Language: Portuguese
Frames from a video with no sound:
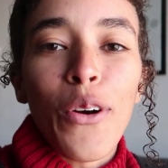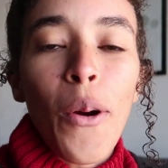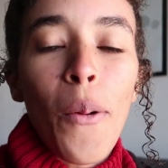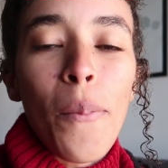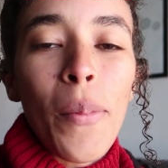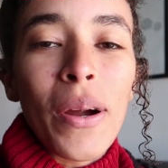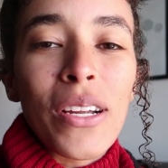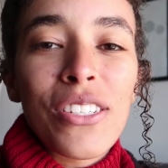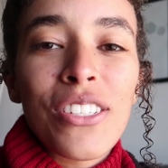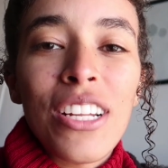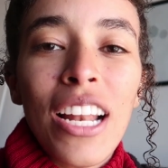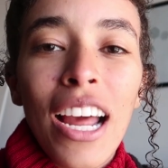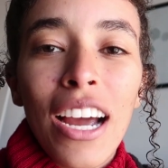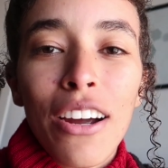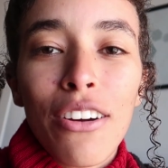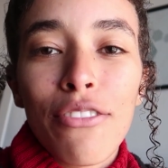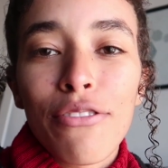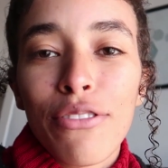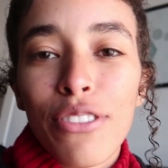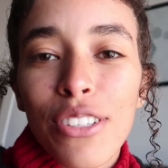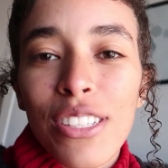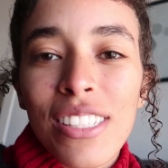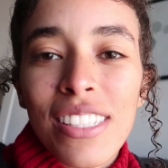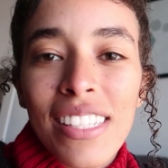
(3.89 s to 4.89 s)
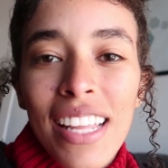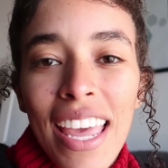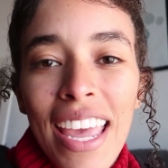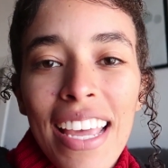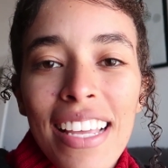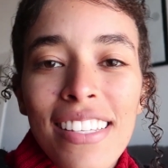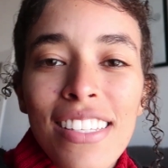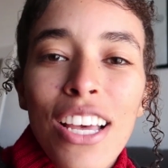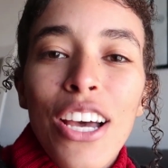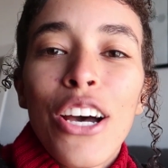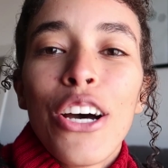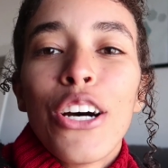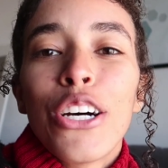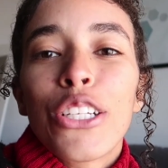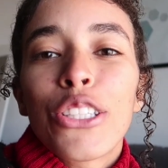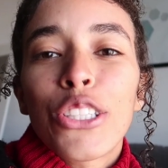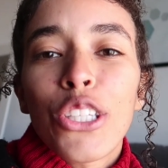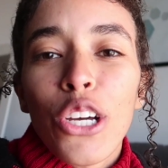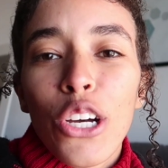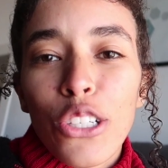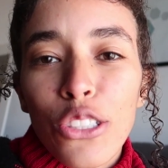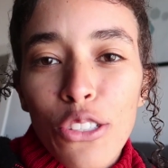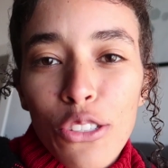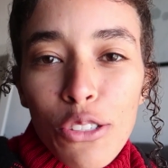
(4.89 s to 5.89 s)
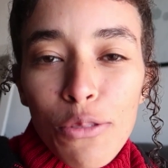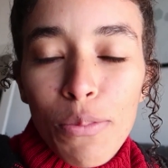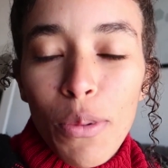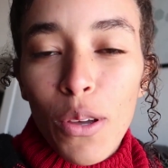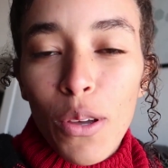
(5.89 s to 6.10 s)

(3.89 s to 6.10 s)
compartilhar com vocês todos os